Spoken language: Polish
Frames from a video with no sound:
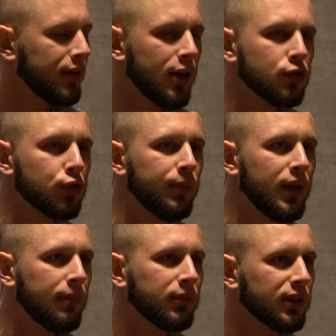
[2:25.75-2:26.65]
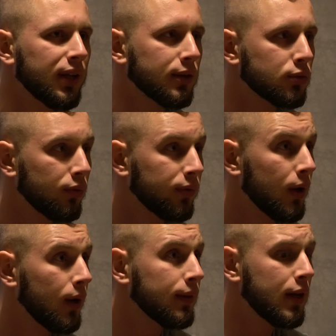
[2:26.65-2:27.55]
nie rozkminiam tych tekstów
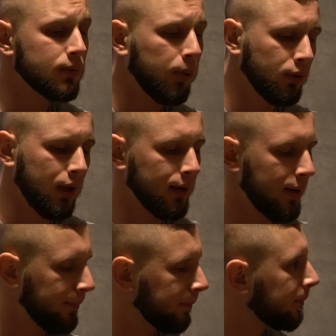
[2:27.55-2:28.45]
na spontanie.